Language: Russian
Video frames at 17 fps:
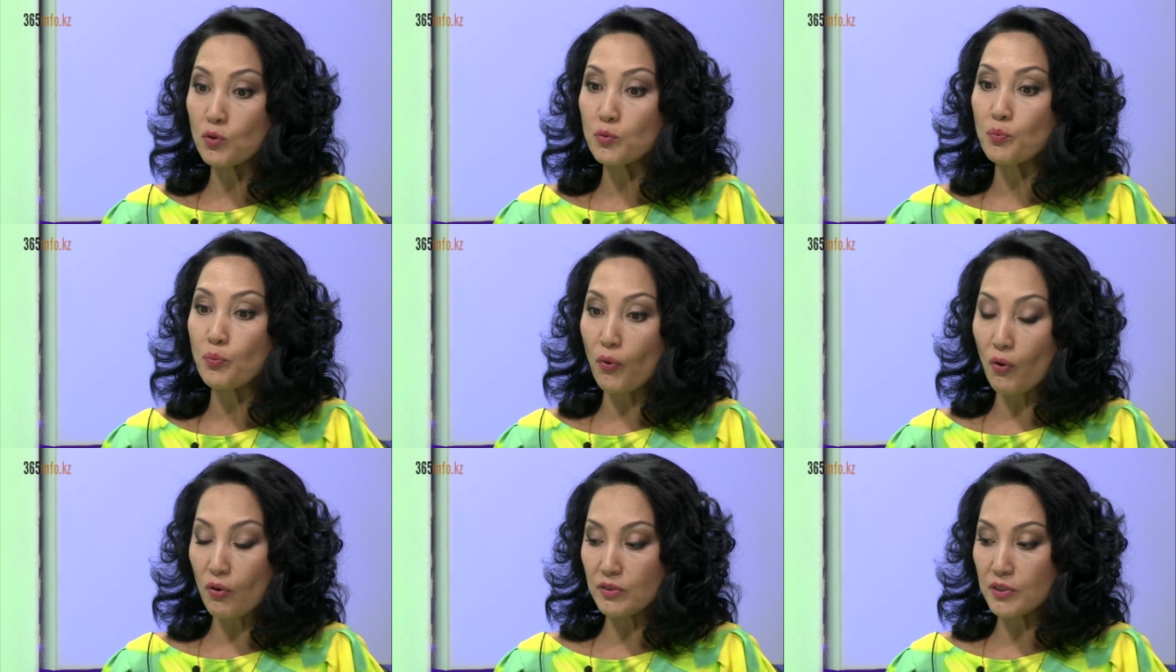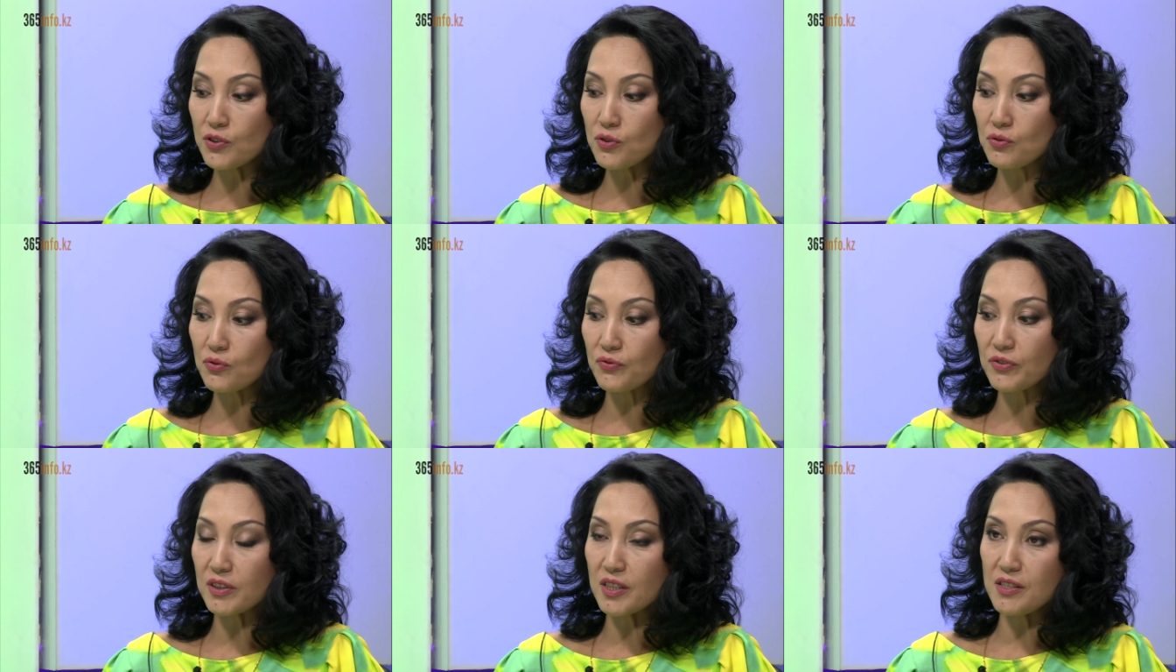он
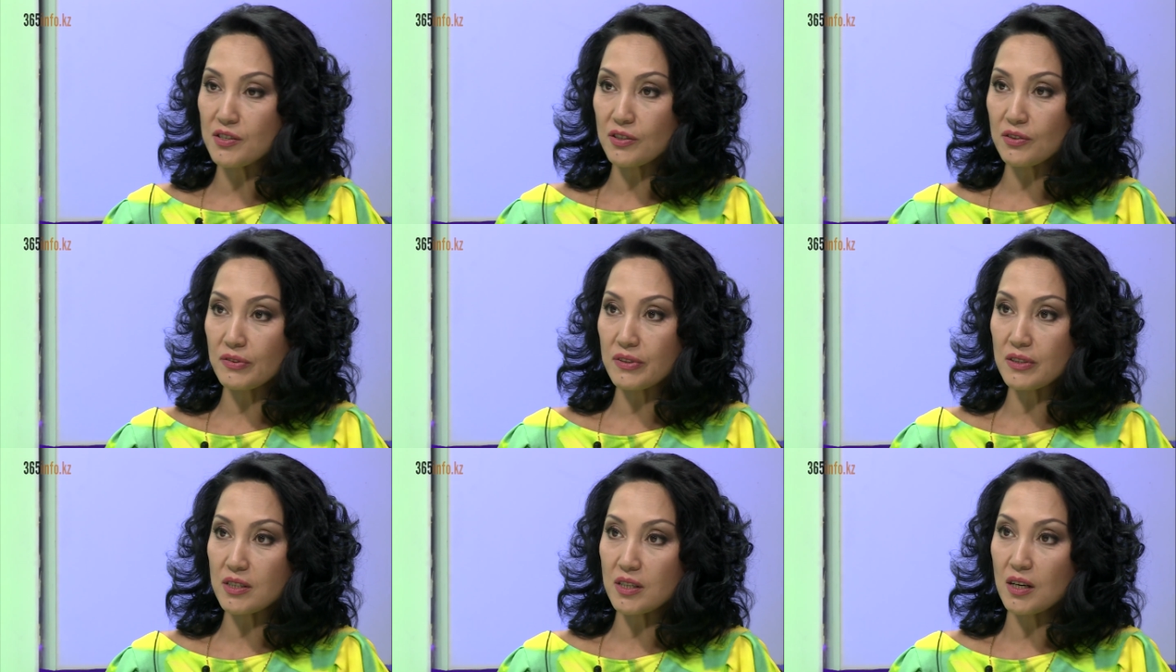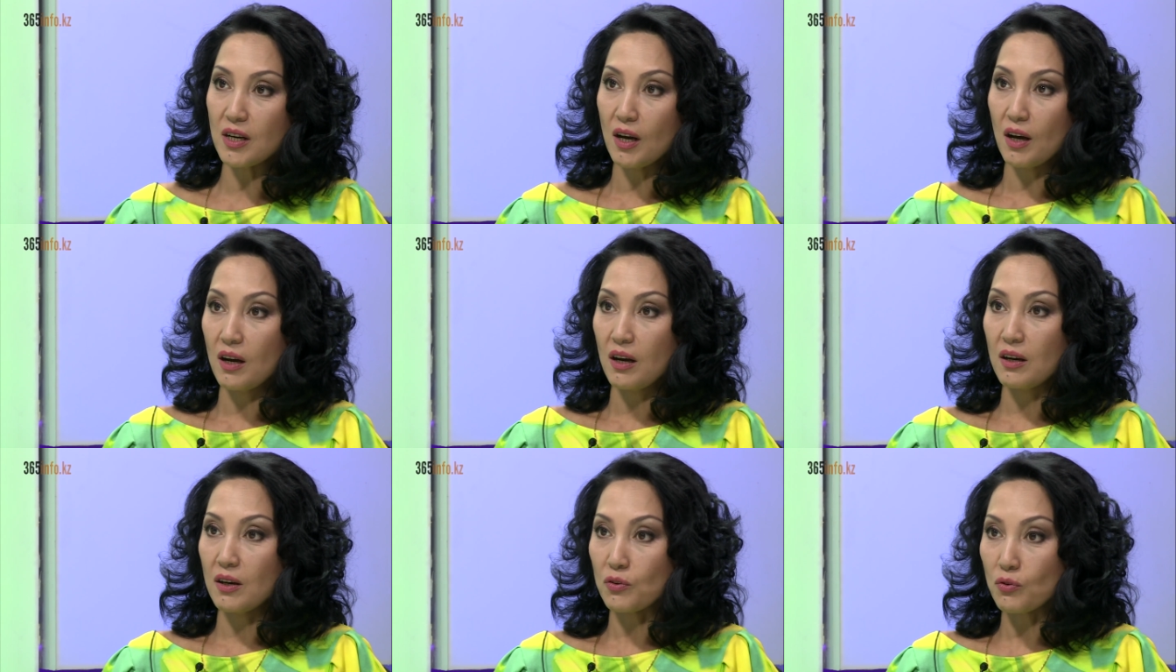полностью финансируется
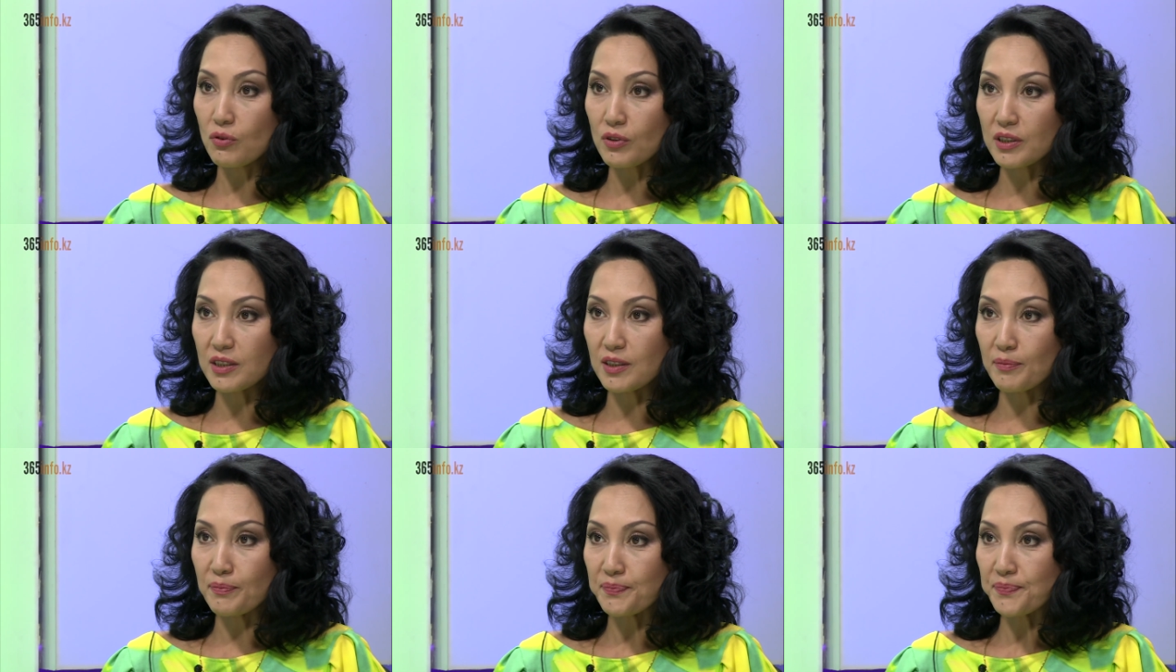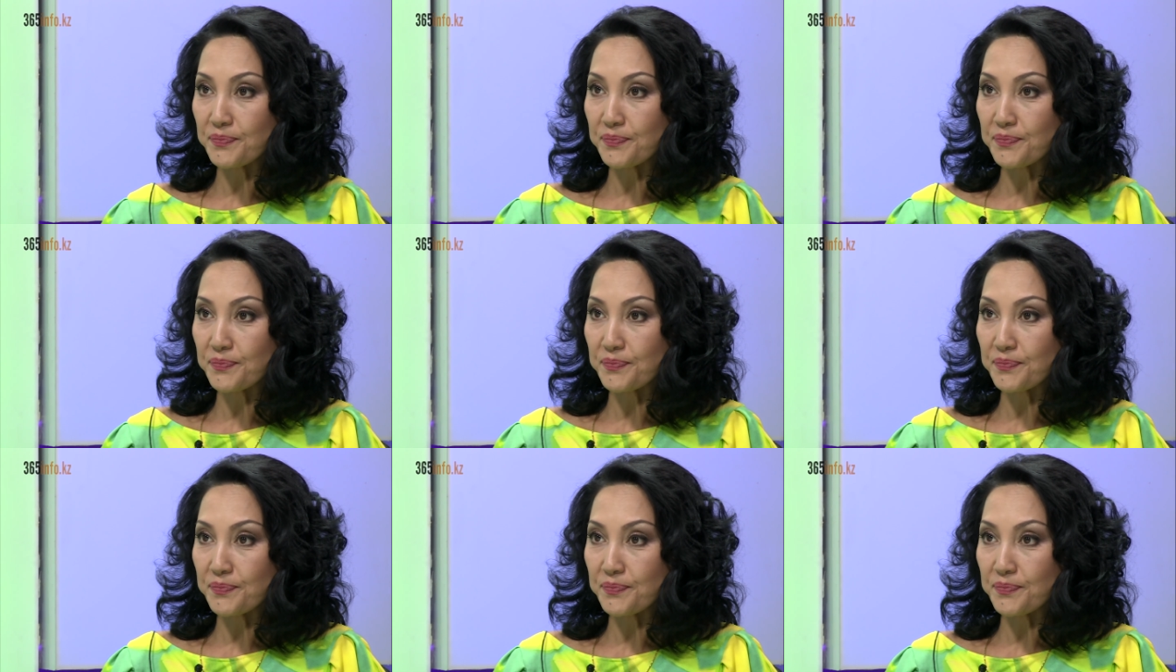э, городом,